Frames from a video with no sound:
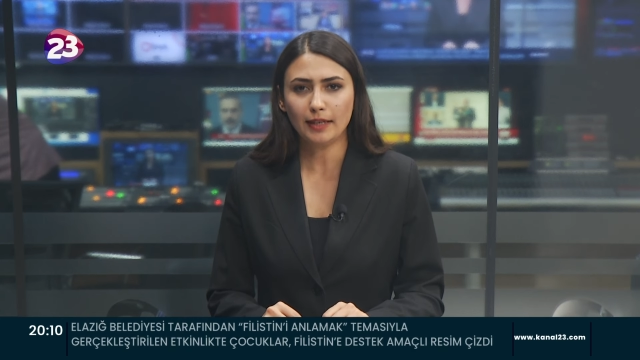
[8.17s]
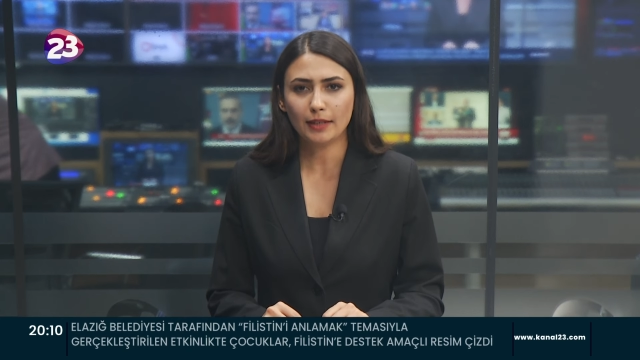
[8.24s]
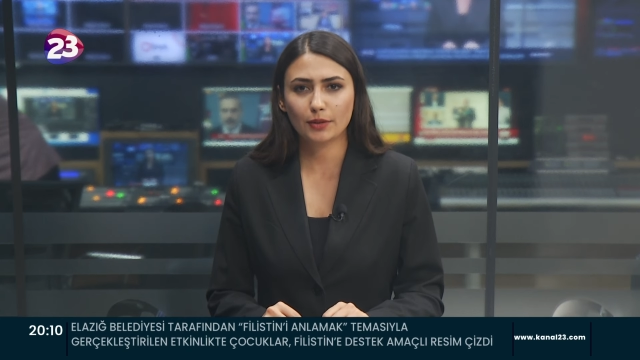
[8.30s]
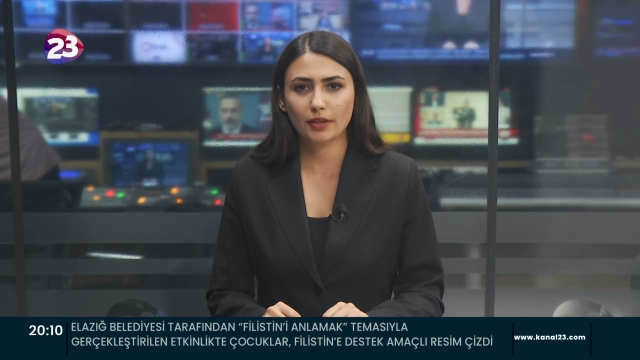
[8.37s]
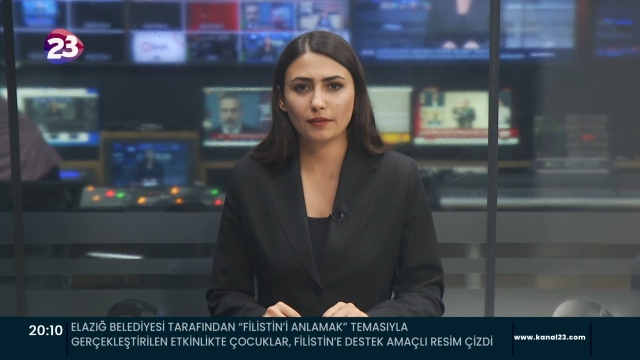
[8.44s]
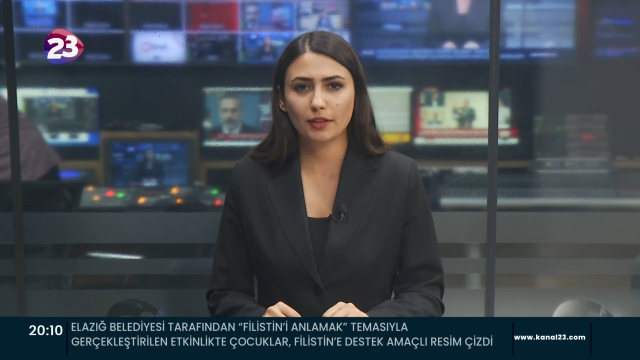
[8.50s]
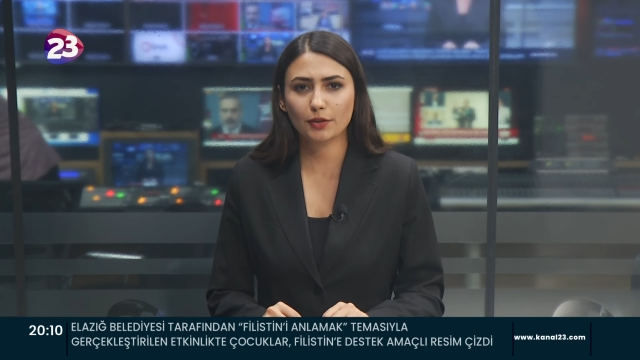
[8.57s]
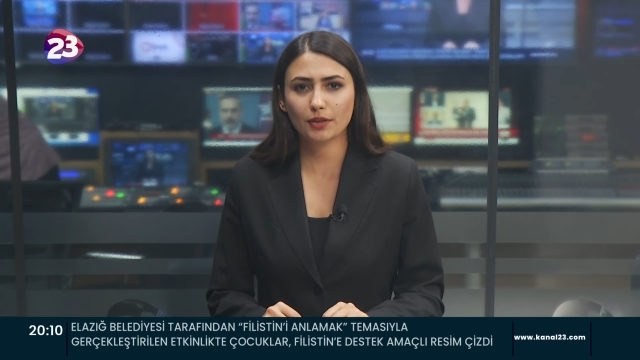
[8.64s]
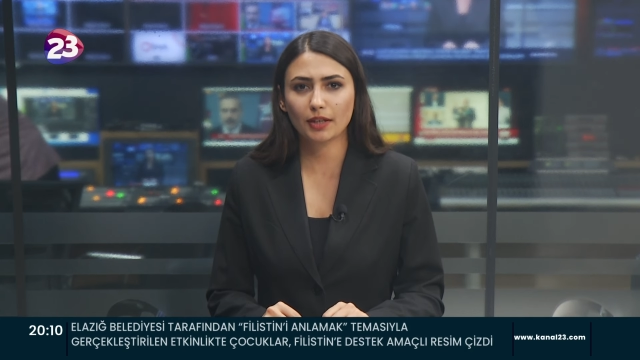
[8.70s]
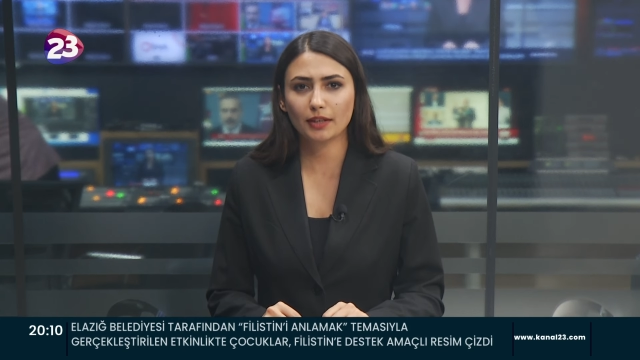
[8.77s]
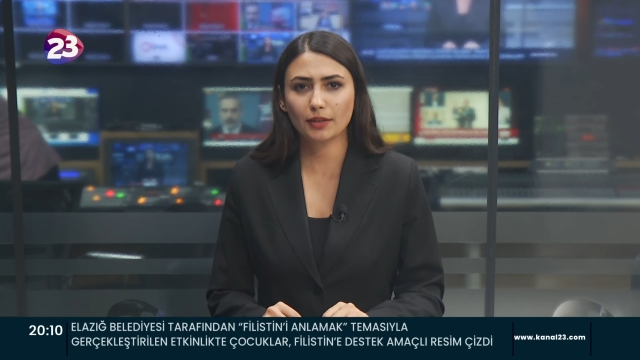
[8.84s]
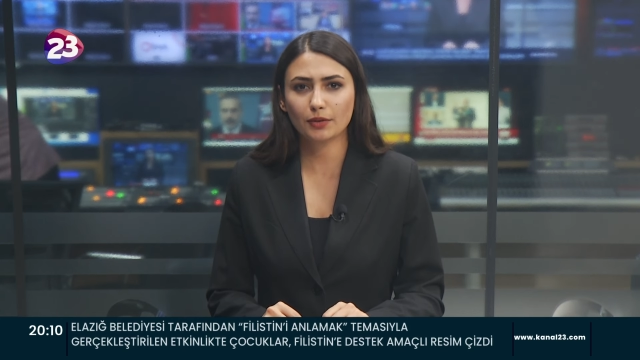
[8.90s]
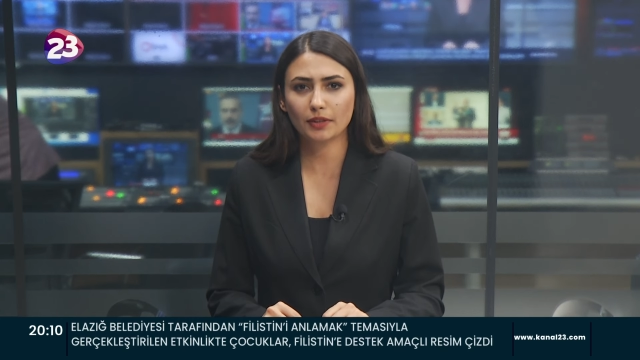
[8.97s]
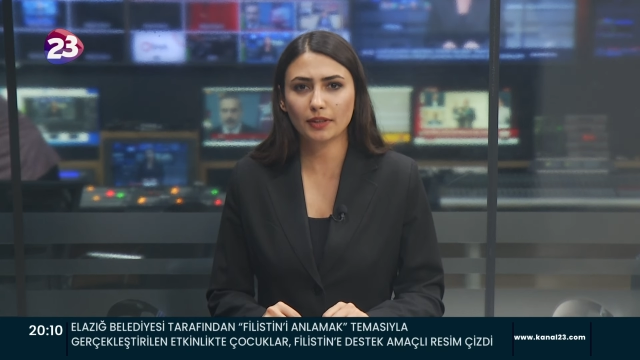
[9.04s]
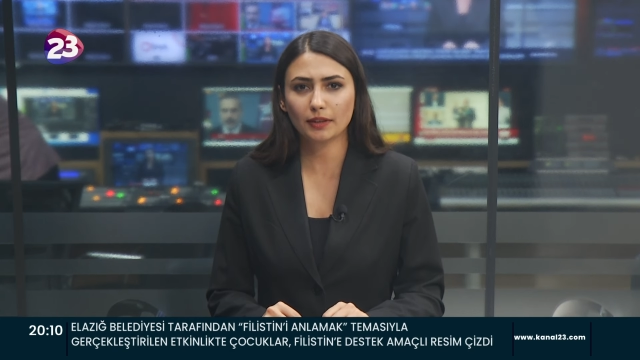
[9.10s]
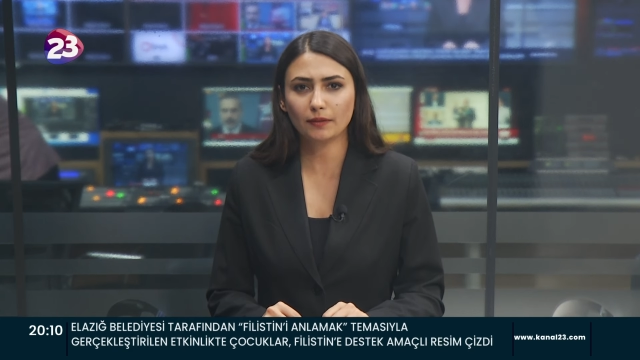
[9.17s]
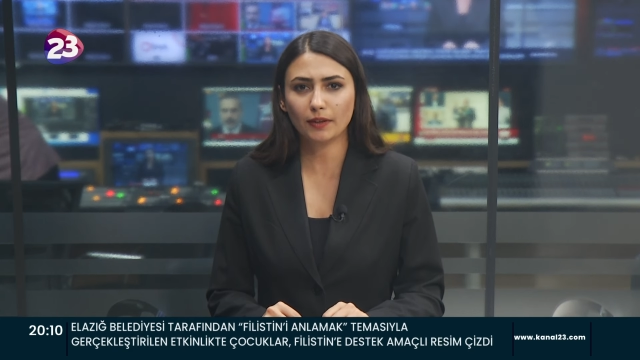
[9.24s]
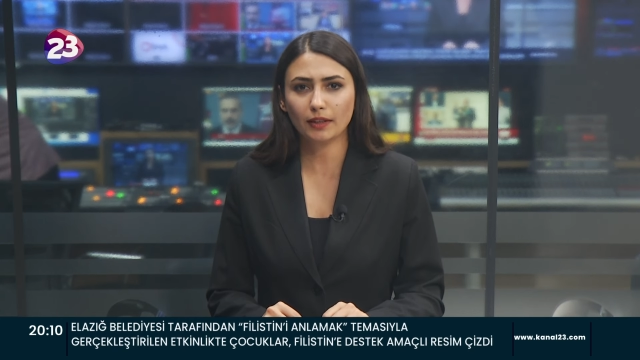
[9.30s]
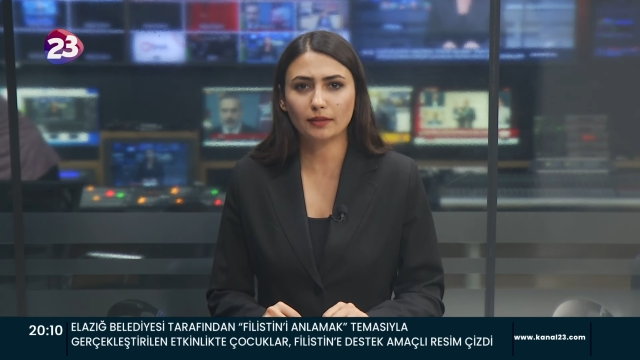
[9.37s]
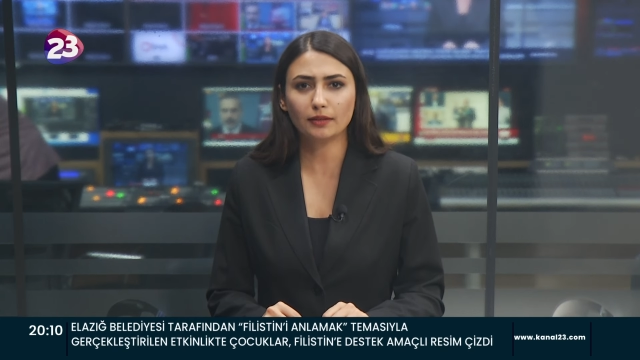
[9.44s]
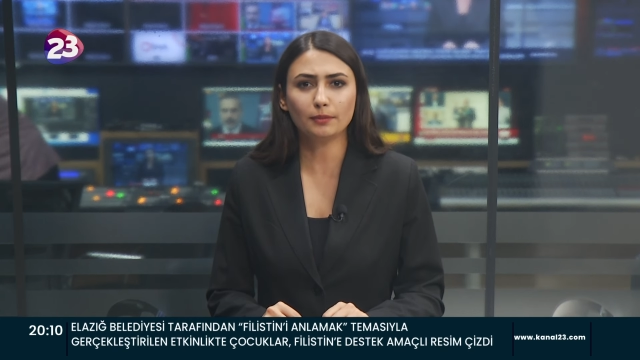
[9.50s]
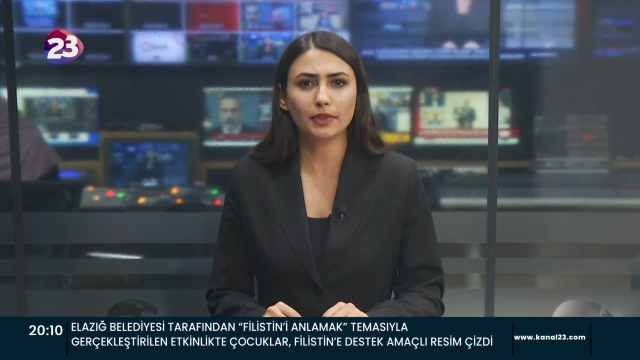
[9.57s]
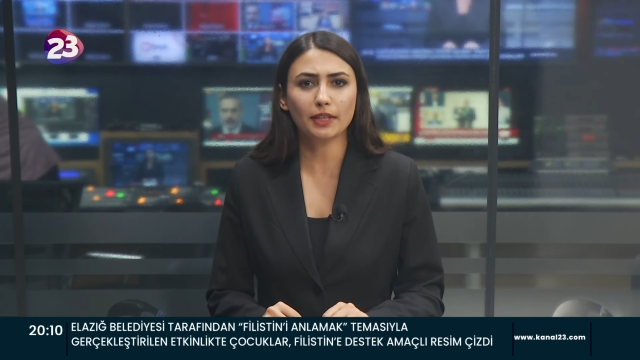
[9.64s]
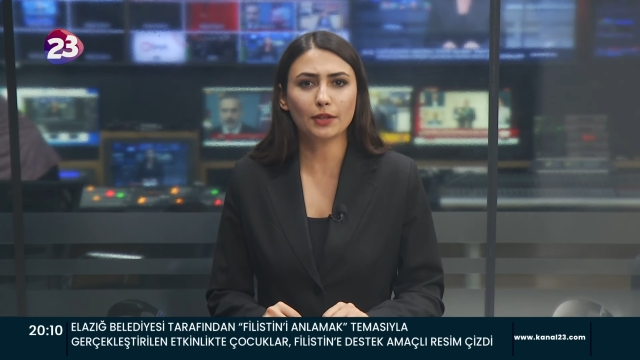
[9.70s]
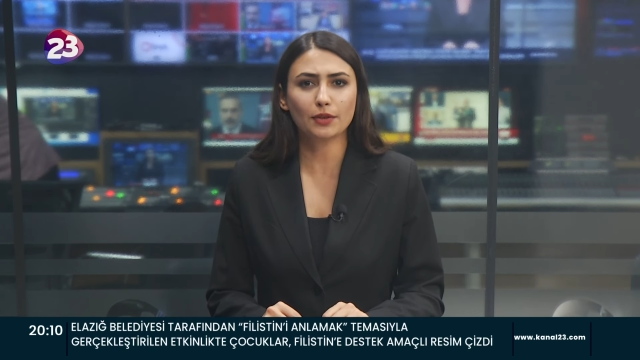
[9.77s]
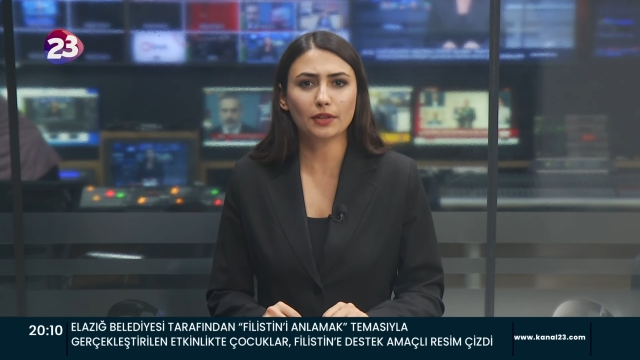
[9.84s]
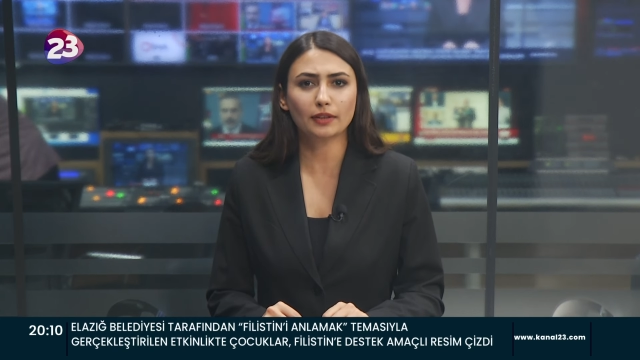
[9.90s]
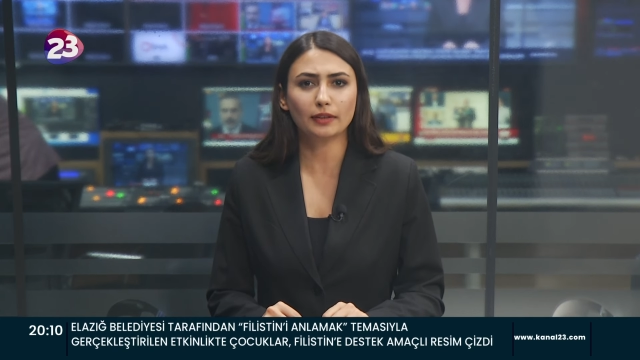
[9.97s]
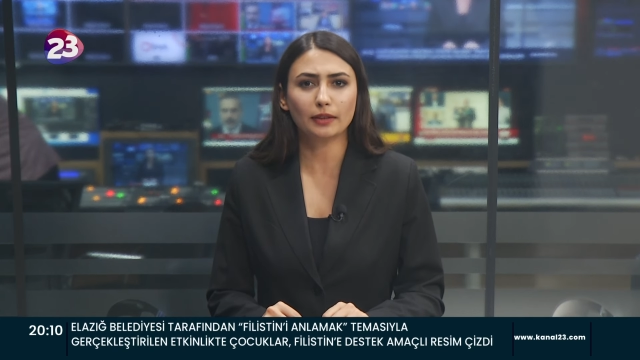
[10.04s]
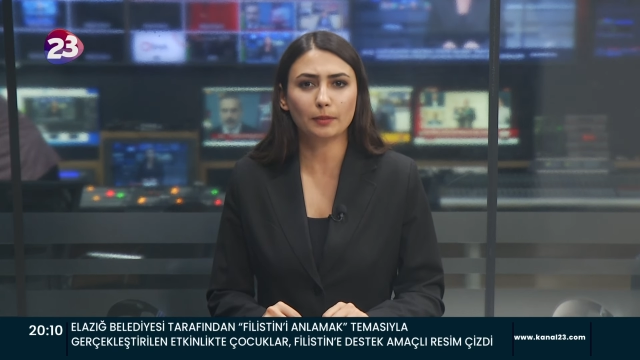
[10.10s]
Çevre Şehircilik ve İklim
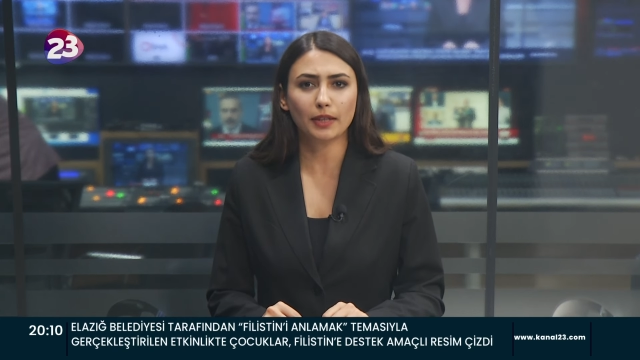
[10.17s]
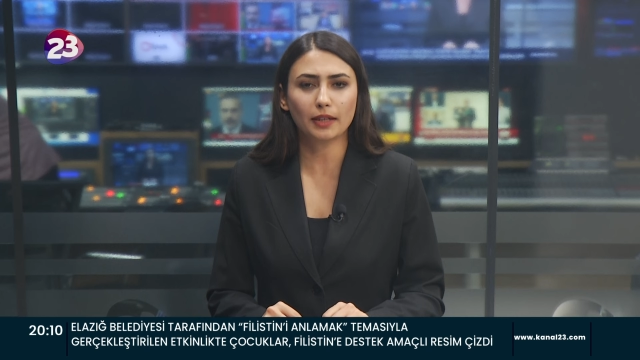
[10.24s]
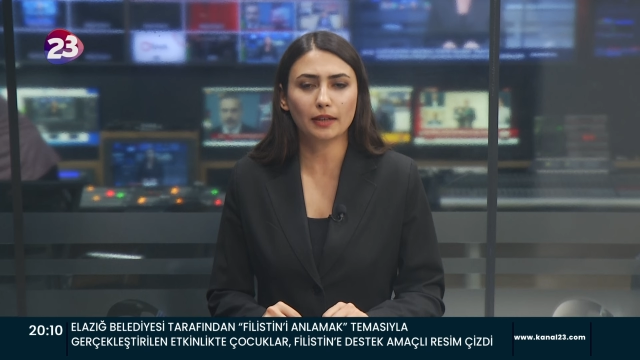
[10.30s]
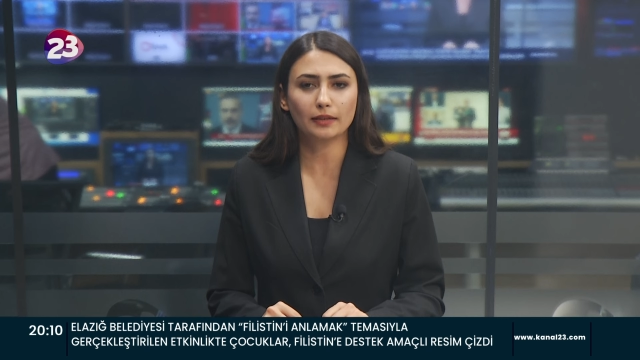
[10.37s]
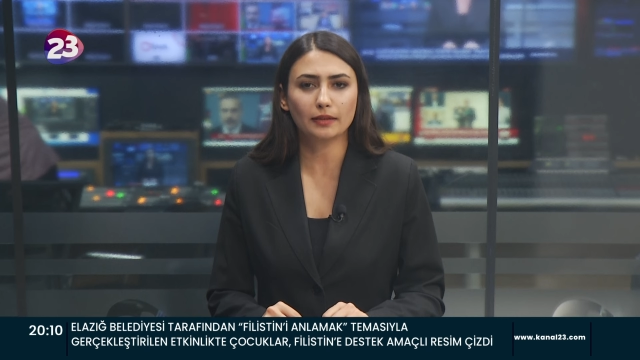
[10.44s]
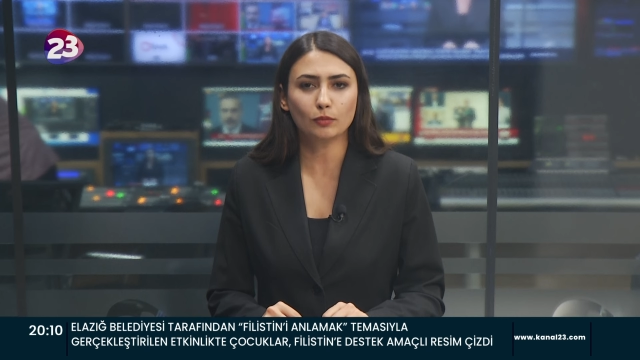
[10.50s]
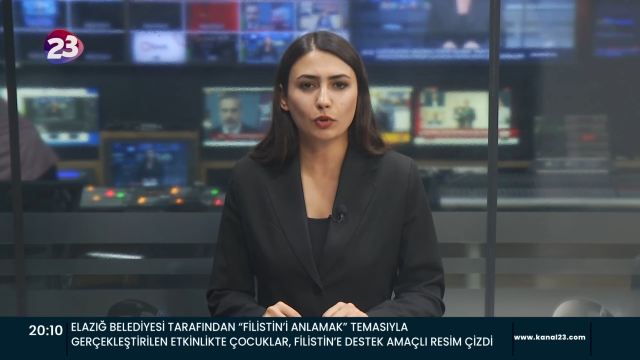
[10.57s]
Değişikliği Bakanı